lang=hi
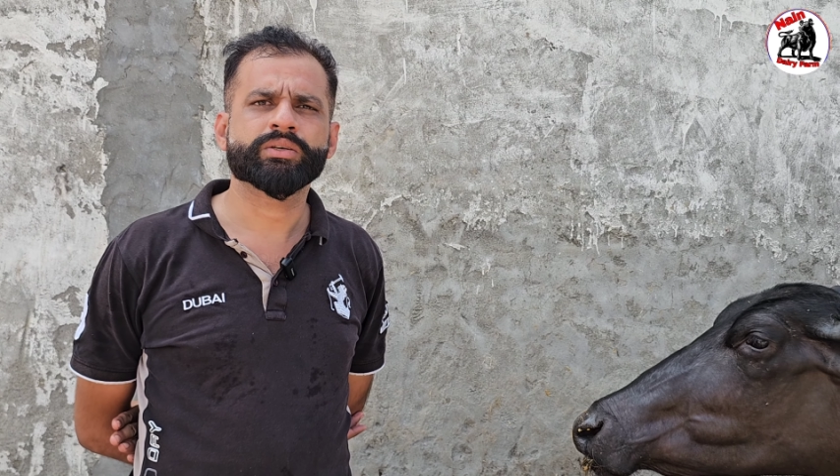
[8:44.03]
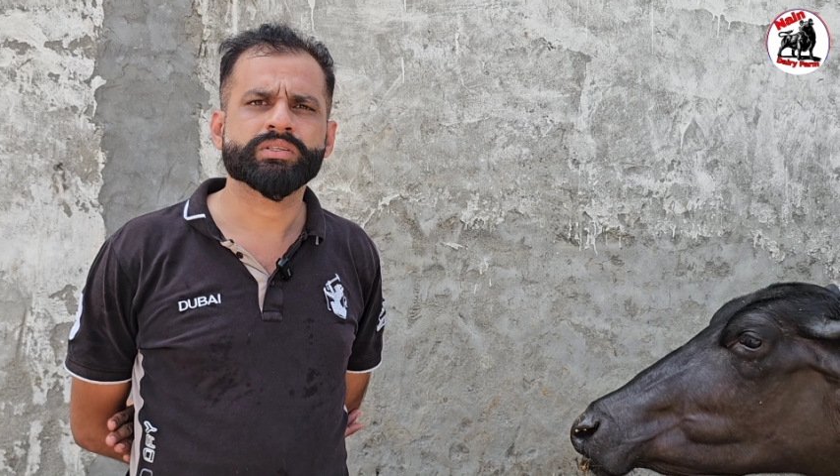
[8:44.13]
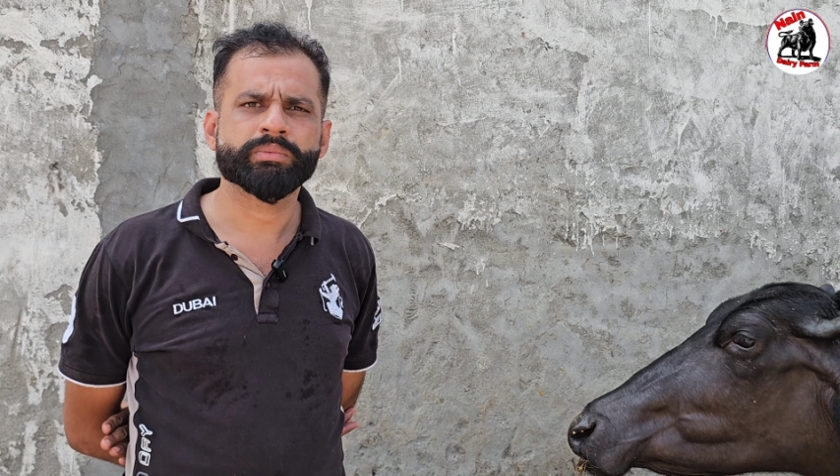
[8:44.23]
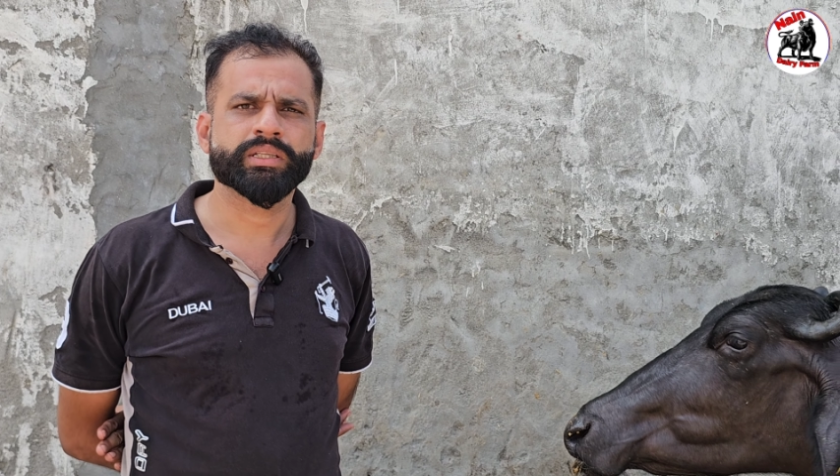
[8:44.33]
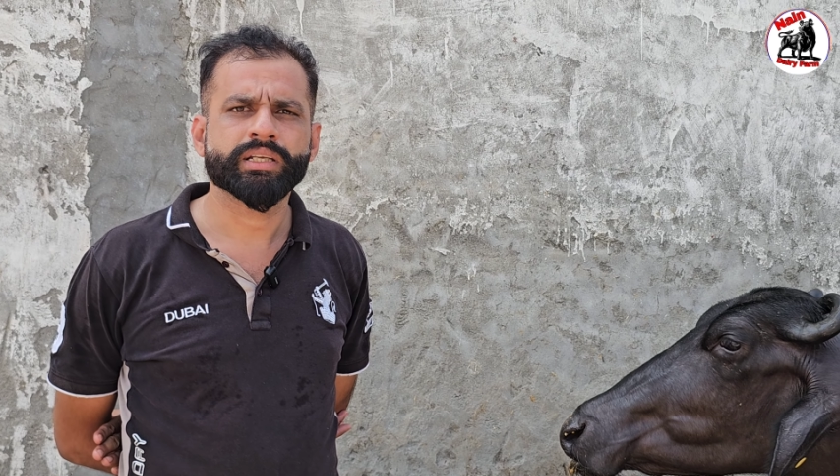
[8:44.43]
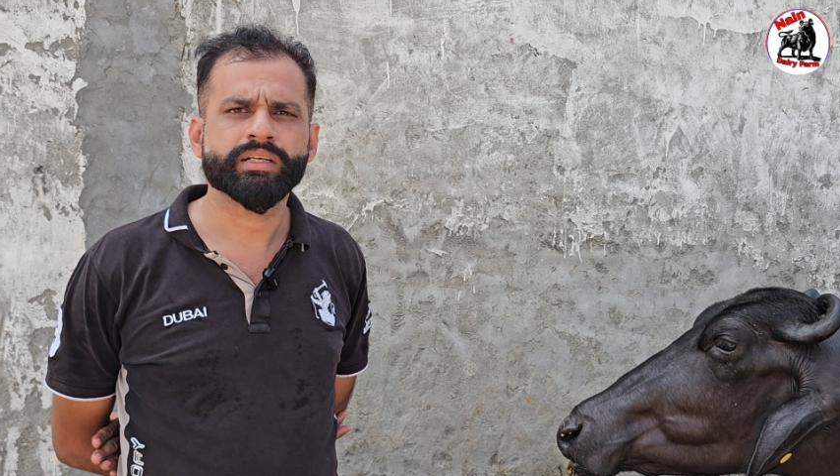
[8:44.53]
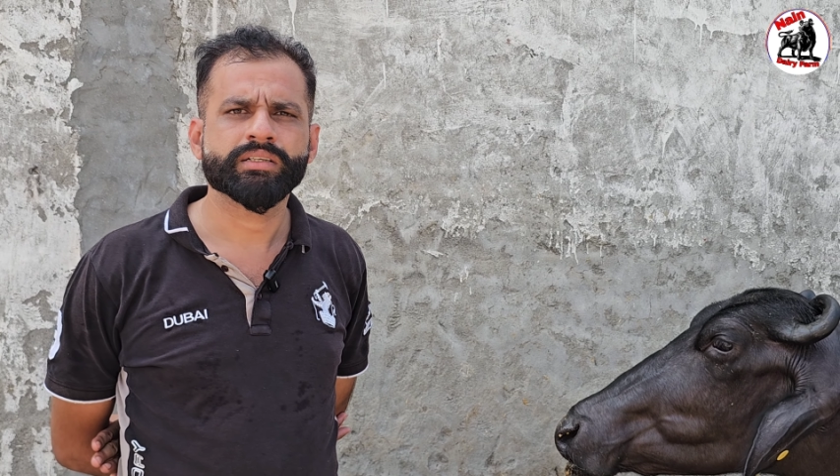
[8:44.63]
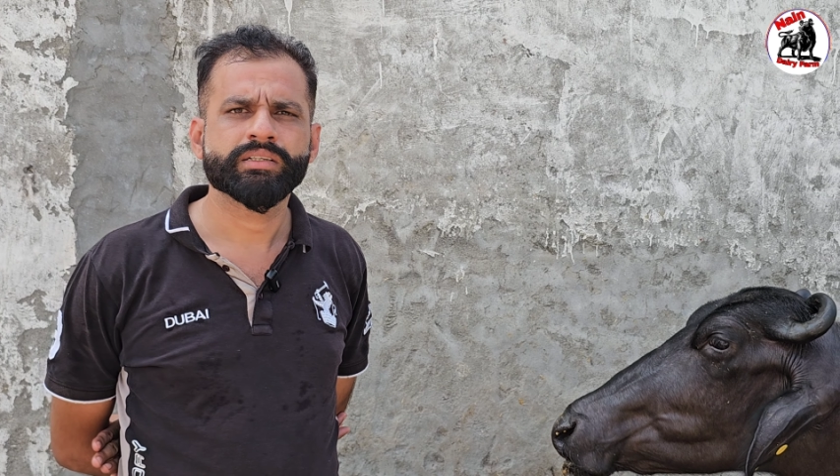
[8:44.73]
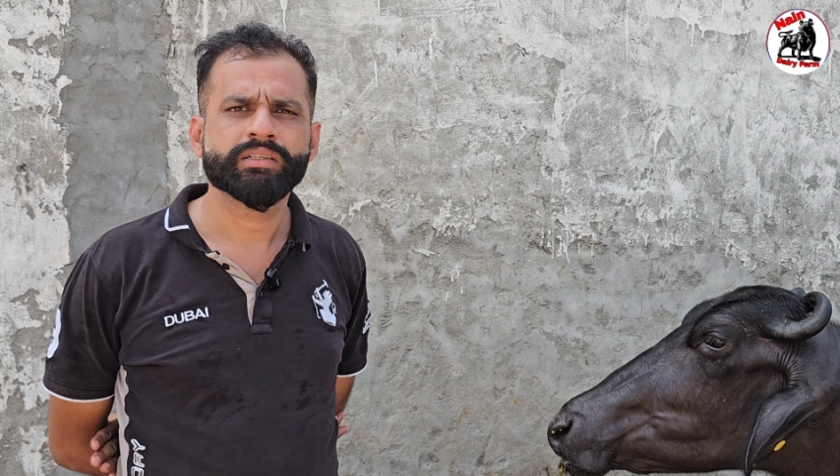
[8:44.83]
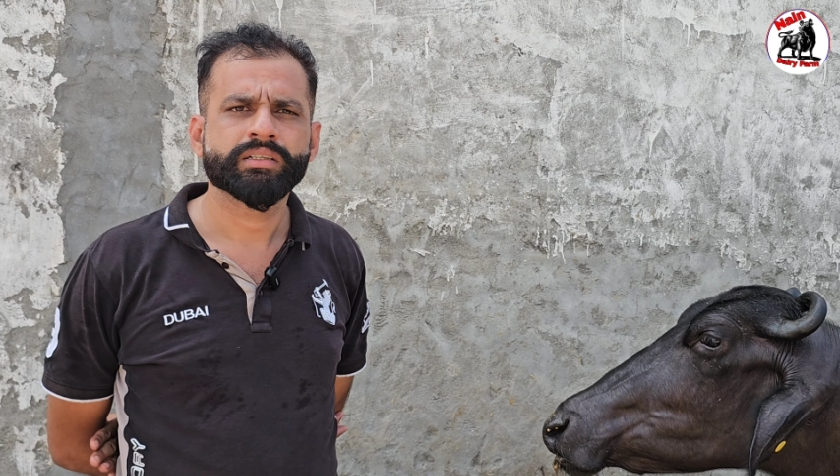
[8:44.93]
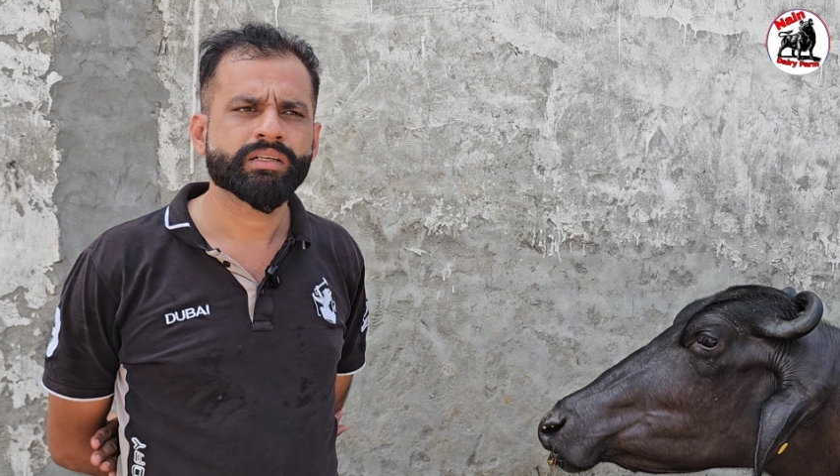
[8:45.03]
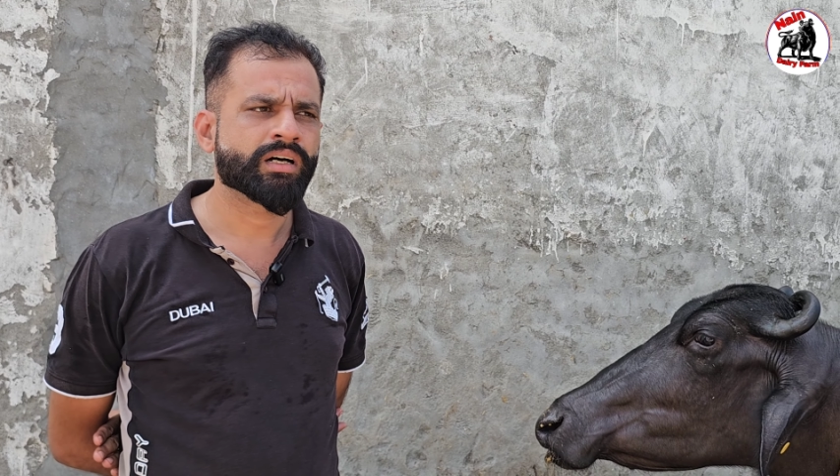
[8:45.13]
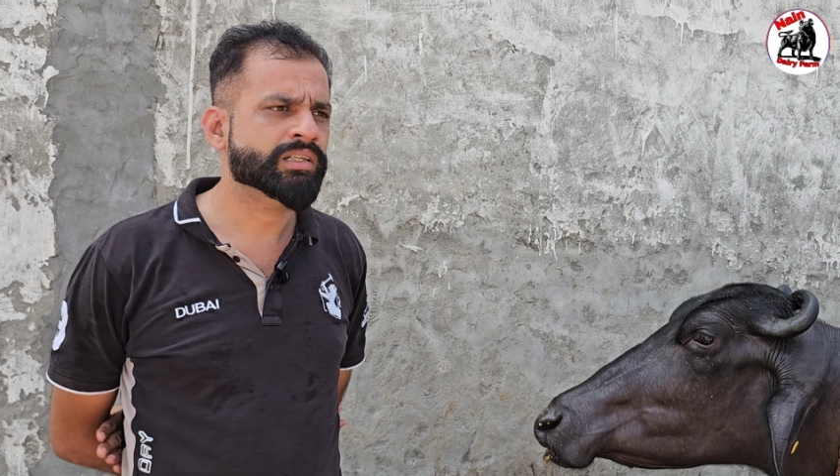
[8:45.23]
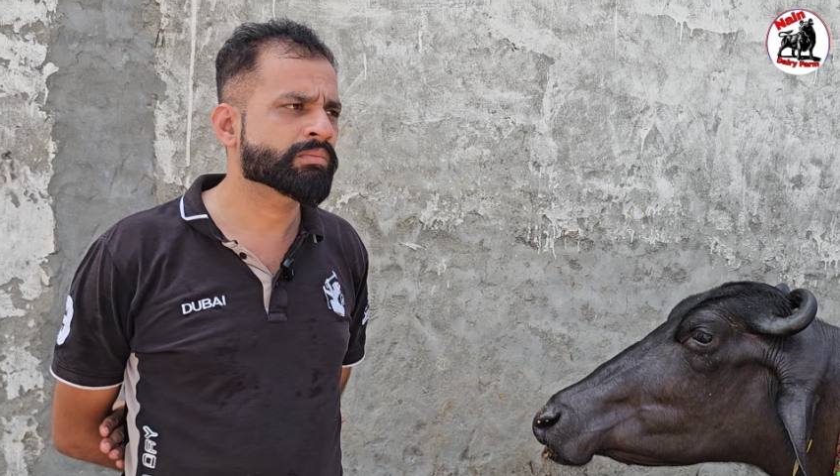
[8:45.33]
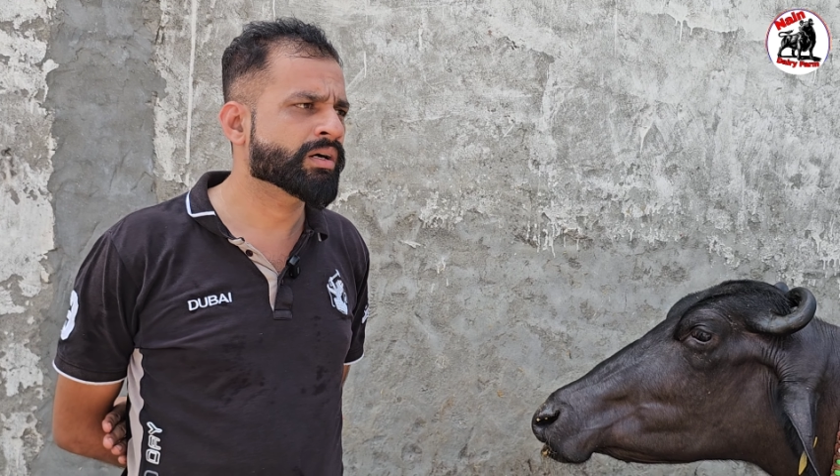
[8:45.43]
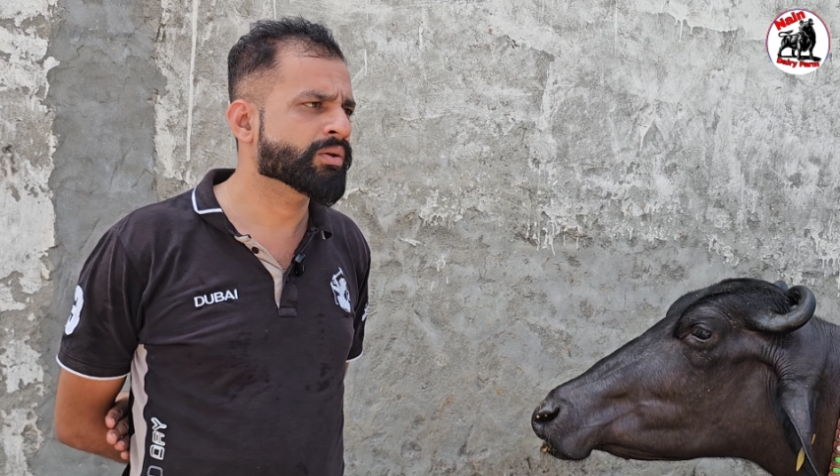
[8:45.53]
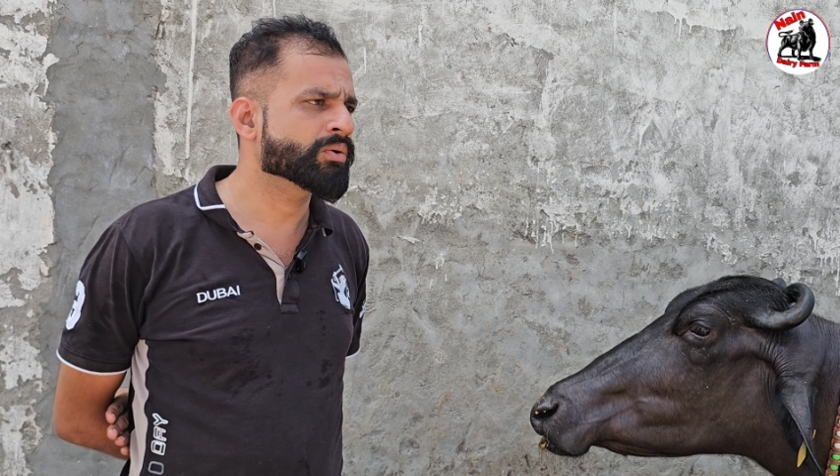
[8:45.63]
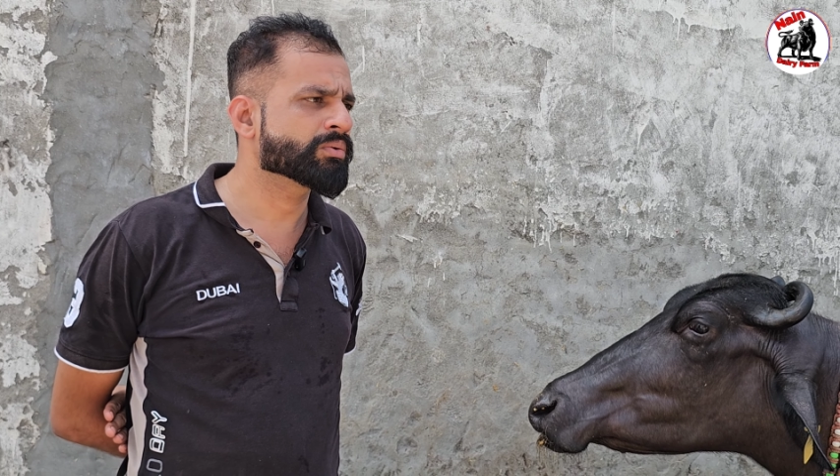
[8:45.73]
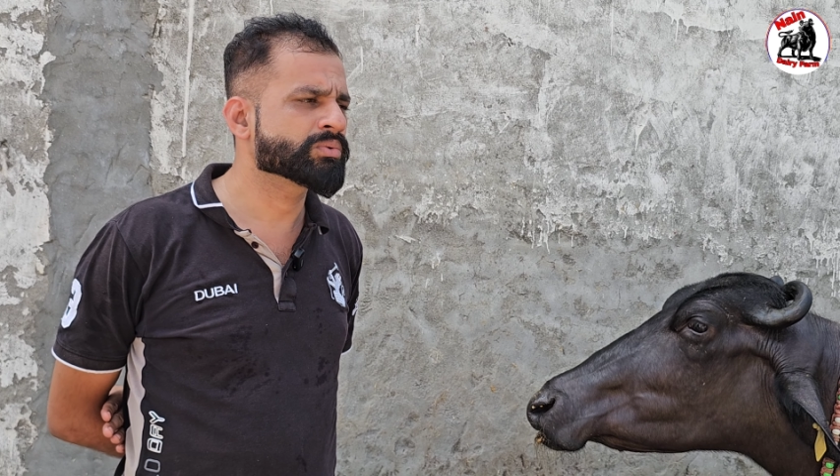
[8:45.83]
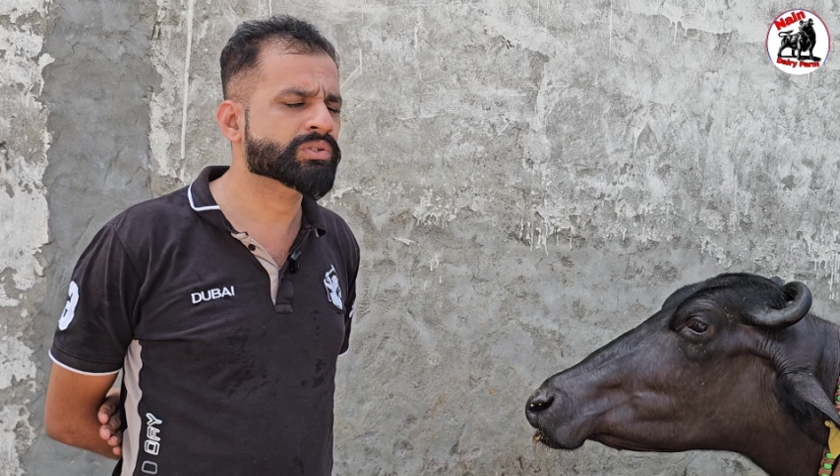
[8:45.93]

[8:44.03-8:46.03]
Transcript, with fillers: करी उसने बंदे ने ठीक है भाई आज मान लो